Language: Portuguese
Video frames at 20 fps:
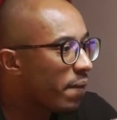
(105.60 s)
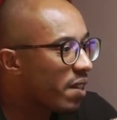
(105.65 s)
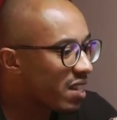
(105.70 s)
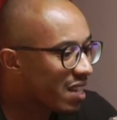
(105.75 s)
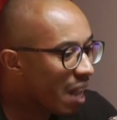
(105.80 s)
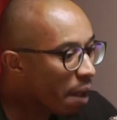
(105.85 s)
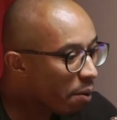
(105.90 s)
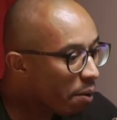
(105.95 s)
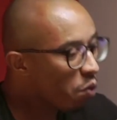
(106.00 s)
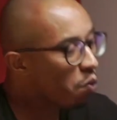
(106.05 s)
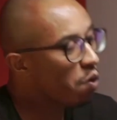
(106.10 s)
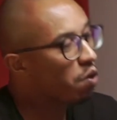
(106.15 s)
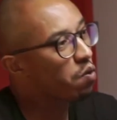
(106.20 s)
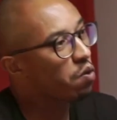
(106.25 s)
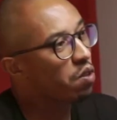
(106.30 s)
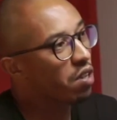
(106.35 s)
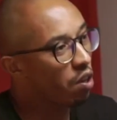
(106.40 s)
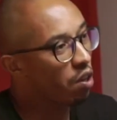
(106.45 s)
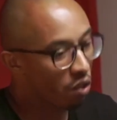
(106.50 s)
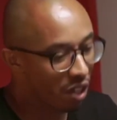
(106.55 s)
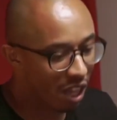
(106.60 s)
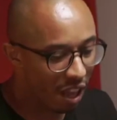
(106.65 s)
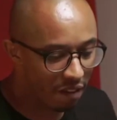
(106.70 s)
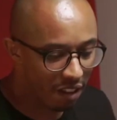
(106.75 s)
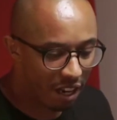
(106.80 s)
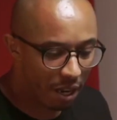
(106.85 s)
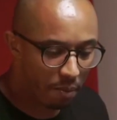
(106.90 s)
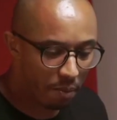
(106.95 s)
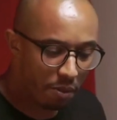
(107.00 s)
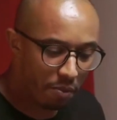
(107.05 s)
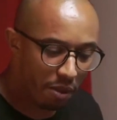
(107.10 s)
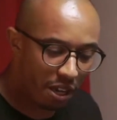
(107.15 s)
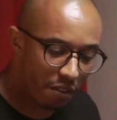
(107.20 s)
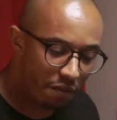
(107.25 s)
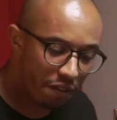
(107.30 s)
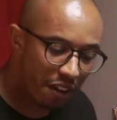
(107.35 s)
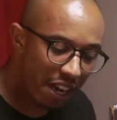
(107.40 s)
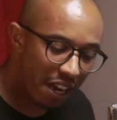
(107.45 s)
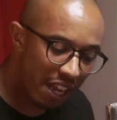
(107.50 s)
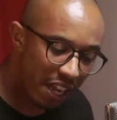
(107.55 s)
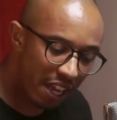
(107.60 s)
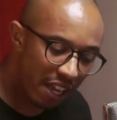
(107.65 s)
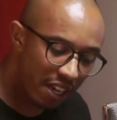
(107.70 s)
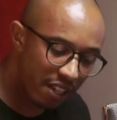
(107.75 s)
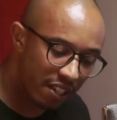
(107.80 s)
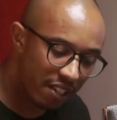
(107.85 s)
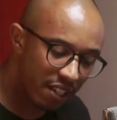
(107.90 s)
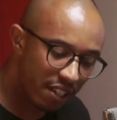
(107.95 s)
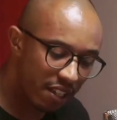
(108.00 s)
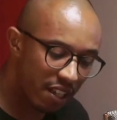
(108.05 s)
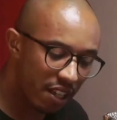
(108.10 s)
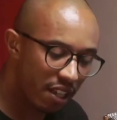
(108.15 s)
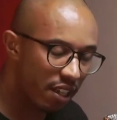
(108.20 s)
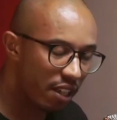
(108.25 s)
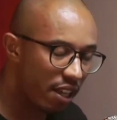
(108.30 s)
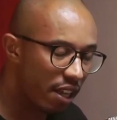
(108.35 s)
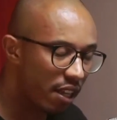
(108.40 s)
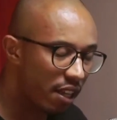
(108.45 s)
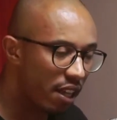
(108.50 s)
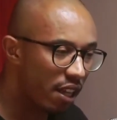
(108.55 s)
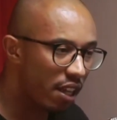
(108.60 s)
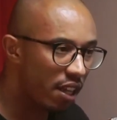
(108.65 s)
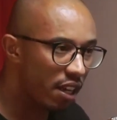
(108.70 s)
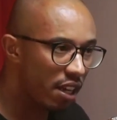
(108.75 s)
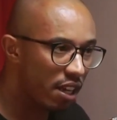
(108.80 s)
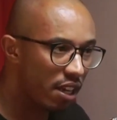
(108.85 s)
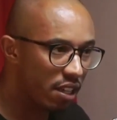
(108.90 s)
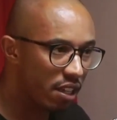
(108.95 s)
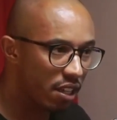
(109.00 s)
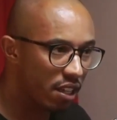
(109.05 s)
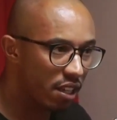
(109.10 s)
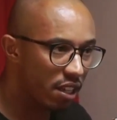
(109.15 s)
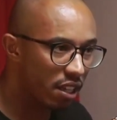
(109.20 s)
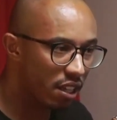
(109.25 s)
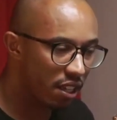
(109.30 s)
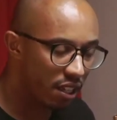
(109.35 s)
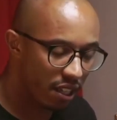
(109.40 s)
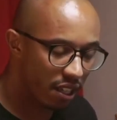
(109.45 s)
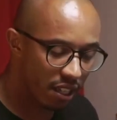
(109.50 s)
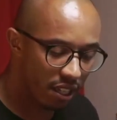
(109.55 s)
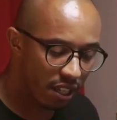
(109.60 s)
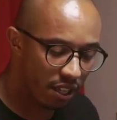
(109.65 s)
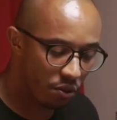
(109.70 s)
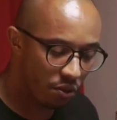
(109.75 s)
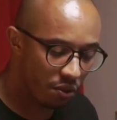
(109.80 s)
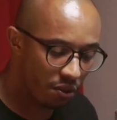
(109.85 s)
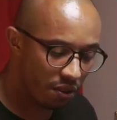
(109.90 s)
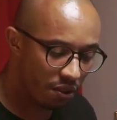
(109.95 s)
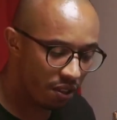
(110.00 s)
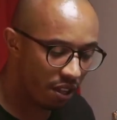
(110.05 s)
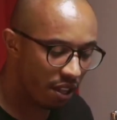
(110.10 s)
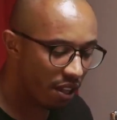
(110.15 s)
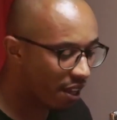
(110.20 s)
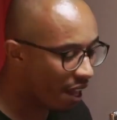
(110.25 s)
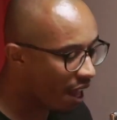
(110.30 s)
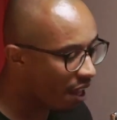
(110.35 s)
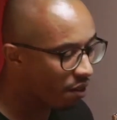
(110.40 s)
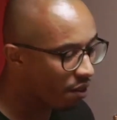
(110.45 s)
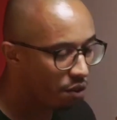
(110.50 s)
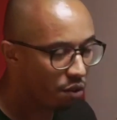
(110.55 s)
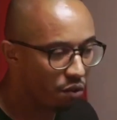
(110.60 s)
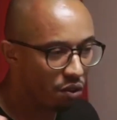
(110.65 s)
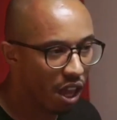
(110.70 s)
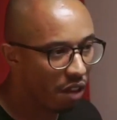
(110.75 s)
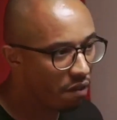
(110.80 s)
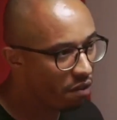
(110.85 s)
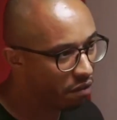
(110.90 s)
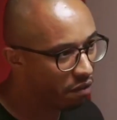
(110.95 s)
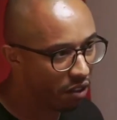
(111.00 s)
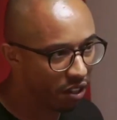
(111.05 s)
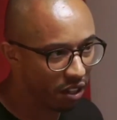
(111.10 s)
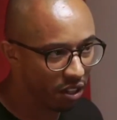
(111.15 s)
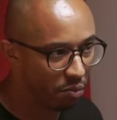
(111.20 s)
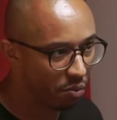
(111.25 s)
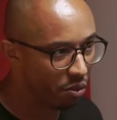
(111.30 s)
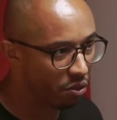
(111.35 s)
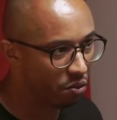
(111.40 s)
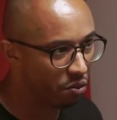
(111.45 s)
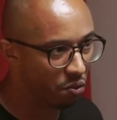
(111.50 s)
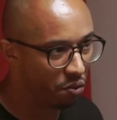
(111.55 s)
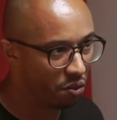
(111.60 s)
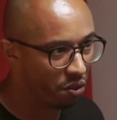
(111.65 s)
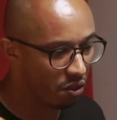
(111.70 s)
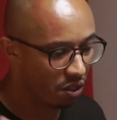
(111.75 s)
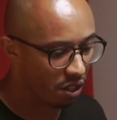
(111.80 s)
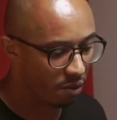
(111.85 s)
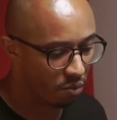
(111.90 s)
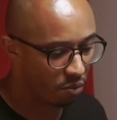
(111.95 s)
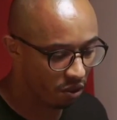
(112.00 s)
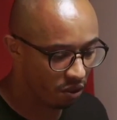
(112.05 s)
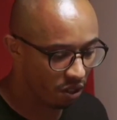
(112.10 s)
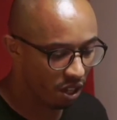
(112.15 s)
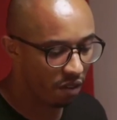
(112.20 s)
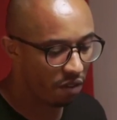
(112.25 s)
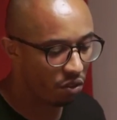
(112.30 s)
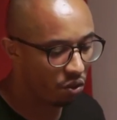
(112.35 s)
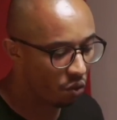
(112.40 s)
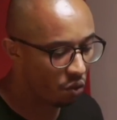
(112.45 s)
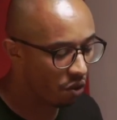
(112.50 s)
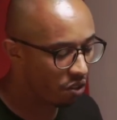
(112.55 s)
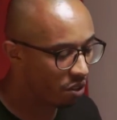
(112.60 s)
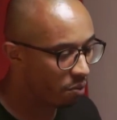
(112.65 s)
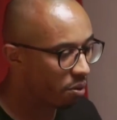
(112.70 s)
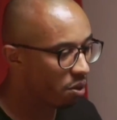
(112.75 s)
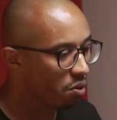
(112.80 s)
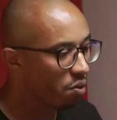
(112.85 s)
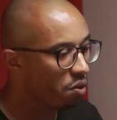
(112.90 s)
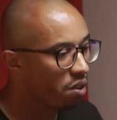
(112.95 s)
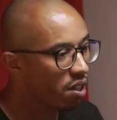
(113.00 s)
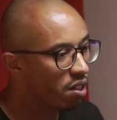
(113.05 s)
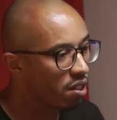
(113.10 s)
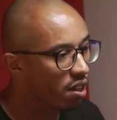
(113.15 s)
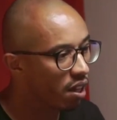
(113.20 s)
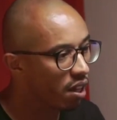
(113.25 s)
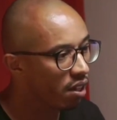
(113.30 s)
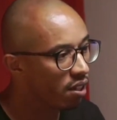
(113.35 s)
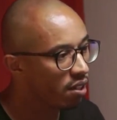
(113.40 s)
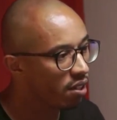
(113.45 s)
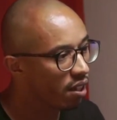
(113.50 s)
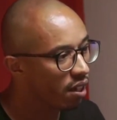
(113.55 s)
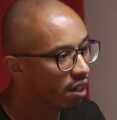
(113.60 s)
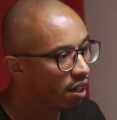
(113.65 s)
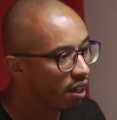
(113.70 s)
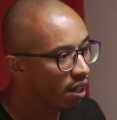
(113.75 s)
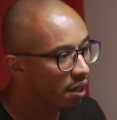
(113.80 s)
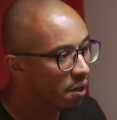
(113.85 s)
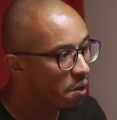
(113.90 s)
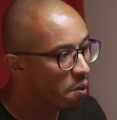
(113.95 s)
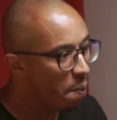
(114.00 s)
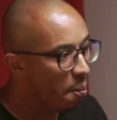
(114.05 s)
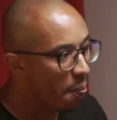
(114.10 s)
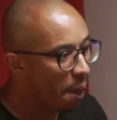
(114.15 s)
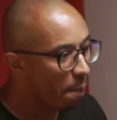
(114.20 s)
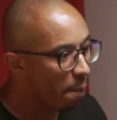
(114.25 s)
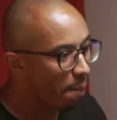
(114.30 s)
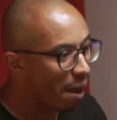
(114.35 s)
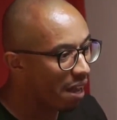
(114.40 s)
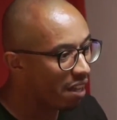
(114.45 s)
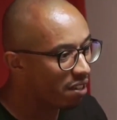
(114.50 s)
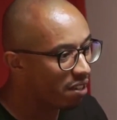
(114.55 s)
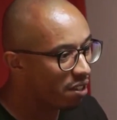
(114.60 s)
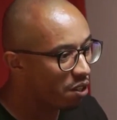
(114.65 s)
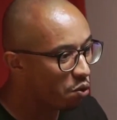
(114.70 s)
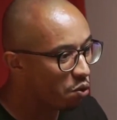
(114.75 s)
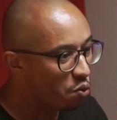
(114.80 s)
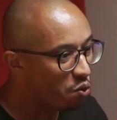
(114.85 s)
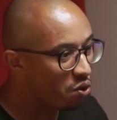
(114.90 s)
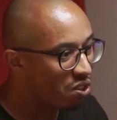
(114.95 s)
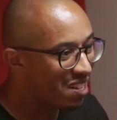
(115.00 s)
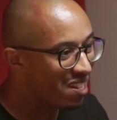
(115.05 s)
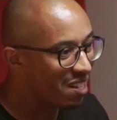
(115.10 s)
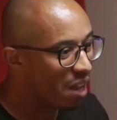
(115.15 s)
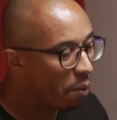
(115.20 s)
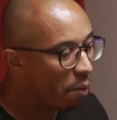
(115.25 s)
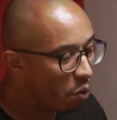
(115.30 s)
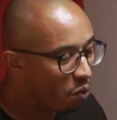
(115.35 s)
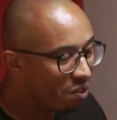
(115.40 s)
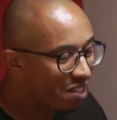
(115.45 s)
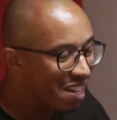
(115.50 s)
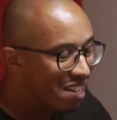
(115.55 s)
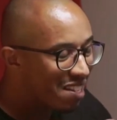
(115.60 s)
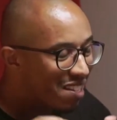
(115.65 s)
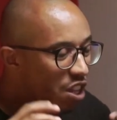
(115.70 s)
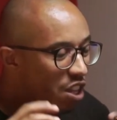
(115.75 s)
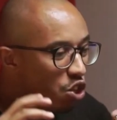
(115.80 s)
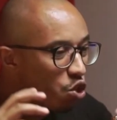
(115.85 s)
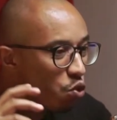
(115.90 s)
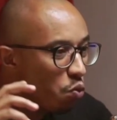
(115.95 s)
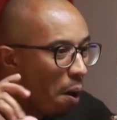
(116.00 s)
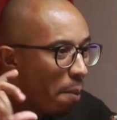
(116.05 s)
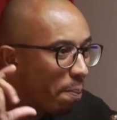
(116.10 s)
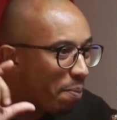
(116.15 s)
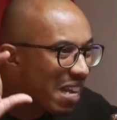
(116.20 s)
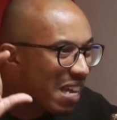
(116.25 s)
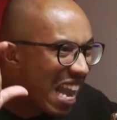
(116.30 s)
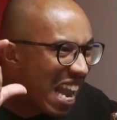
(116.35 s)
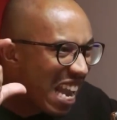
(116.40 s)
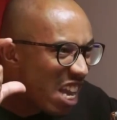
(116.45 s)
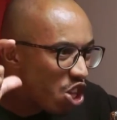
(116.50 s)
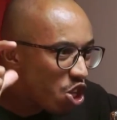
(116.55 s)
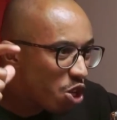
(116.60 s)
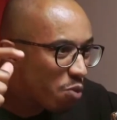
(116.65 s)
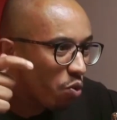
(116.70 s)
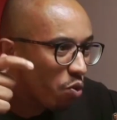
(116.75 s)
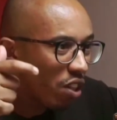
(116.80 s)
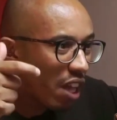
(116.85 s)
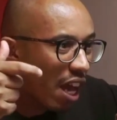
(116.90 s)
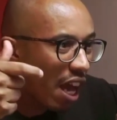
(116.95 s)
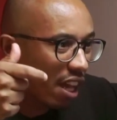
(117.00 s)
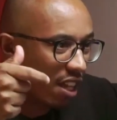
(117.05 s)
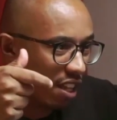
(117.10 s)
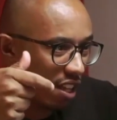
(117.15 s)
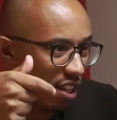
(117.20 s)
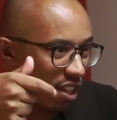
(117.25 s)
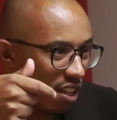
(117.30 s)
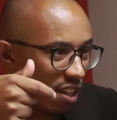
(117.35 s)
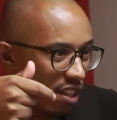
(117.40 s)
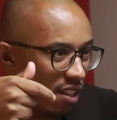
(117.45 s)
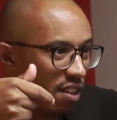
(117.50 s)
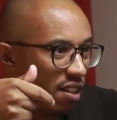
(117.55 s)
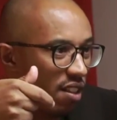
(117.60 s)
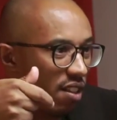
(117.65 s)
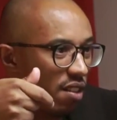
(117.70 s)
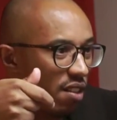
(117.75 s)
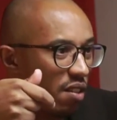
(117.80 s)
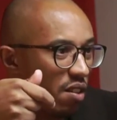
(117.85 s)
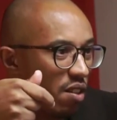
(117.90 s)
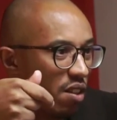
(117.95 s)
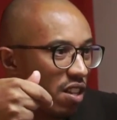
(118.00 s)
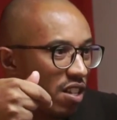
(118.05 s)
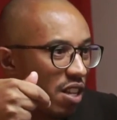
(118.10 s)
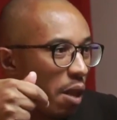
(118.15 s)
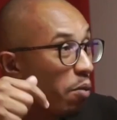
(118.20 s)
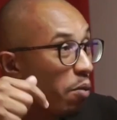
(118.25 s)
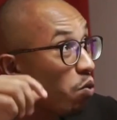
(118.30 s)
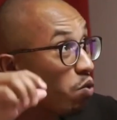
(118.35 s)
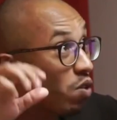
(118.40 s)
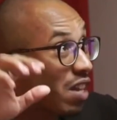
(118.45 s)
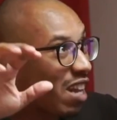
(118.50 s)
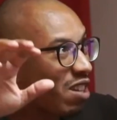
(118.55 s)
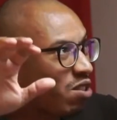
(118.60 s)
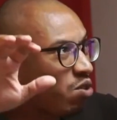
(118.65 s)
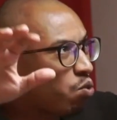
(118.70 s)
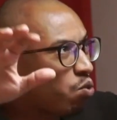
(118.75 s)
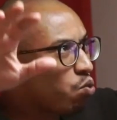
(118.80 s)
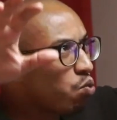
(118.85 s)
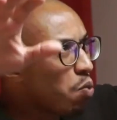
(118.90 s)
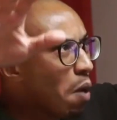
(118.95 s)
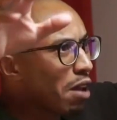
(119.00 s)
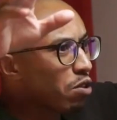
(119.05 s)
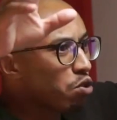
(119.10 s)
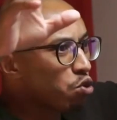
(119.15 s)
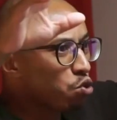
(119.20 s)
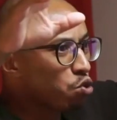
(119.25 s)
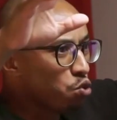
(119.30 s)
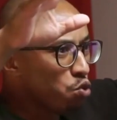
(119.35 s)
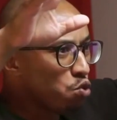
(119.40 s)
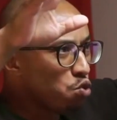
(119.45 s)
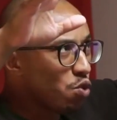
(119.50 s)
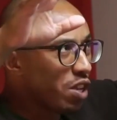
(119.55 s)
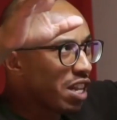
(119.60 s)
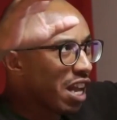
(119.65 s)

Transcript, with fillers: Sabe quando eu estava na primeira fileira assim da, da, da igreja, né? E eu sentado, eu não estava vendo as pessoas, porque eu estava de costa para todas elas. Mas eu. Sabe quando você sente um ambiente mudar? Sabe quando tá tudo azul Sim.